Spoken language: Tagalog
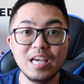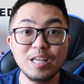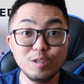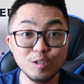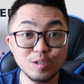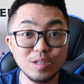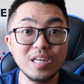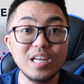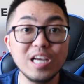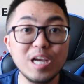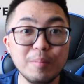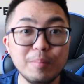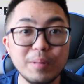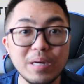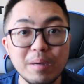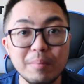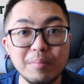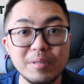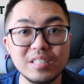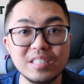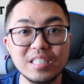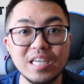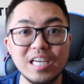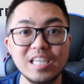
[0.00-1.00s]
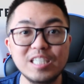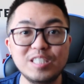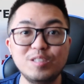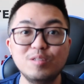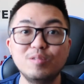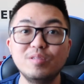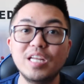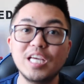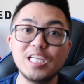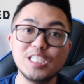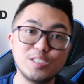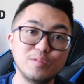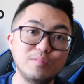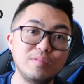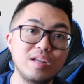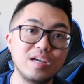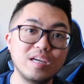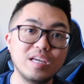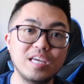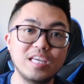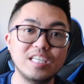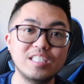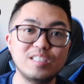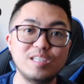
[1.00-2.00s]
Ito talaga promise guys, yung next
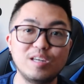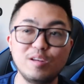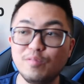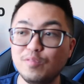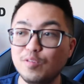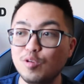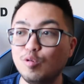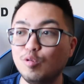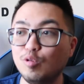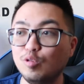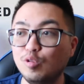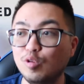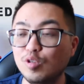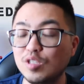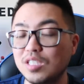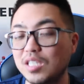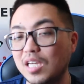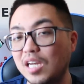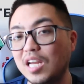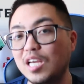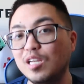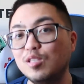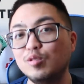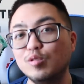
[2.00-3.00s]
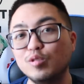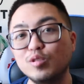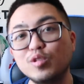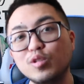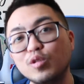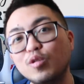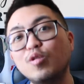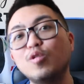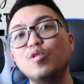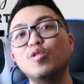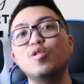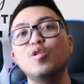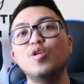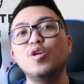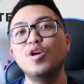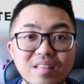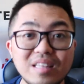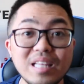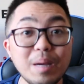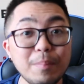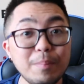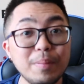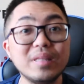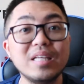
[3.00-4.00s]
vlog is review ko dun sa Lexus ko.
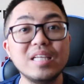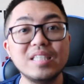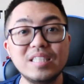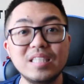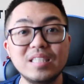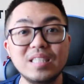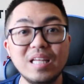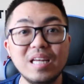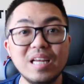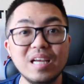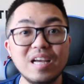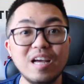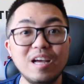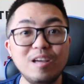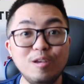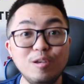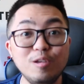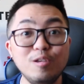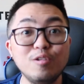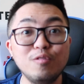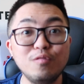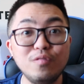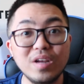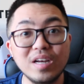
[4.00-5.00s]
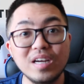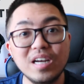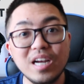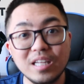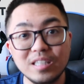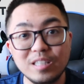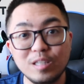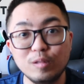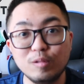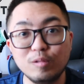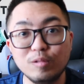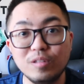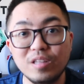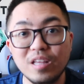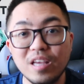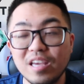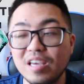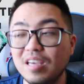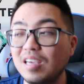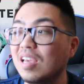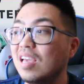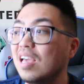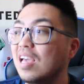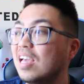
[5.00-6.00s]
Dapat kasi talaga, yun yung vlog natin
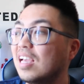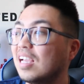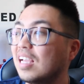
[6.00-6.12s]
today.